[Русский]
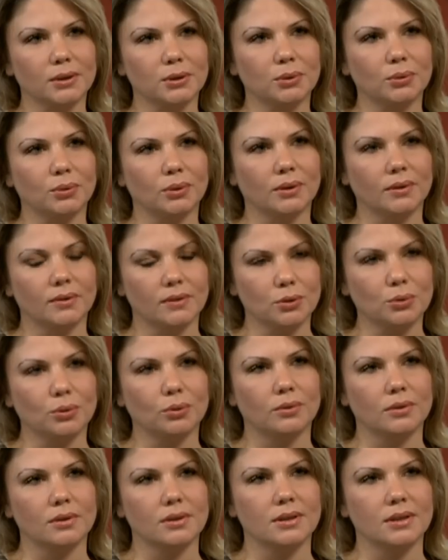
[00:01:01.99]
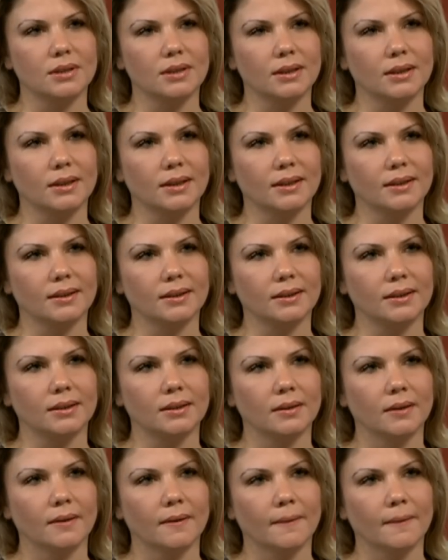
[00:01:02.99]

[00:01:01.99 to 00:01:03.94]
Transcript: А что это, что это за энергия?